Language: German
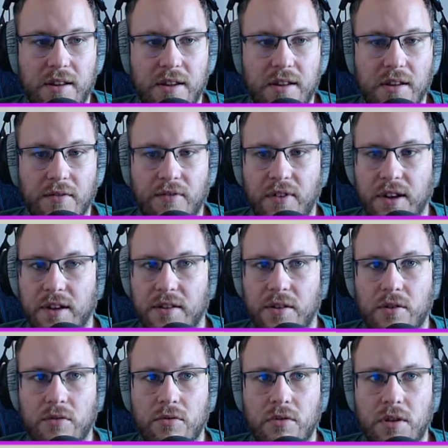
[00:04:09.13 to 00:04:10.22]
in der
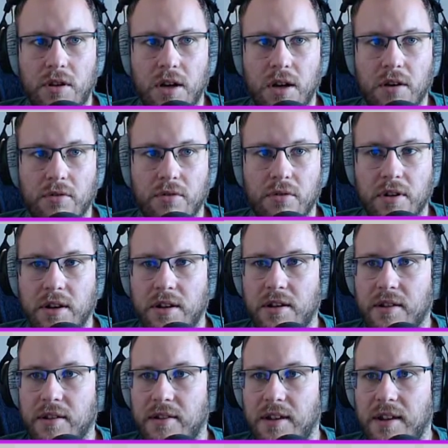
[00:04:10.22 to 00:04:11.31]
Fertigung. Ja oder nein?
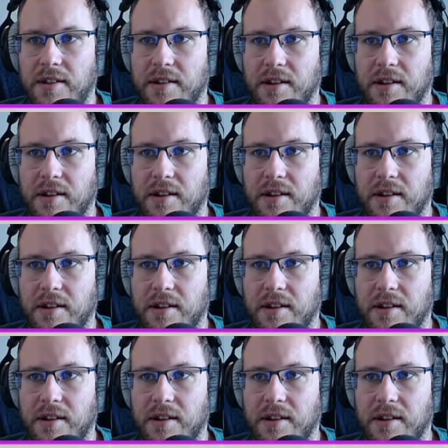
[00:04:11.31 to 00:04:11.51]
Das ist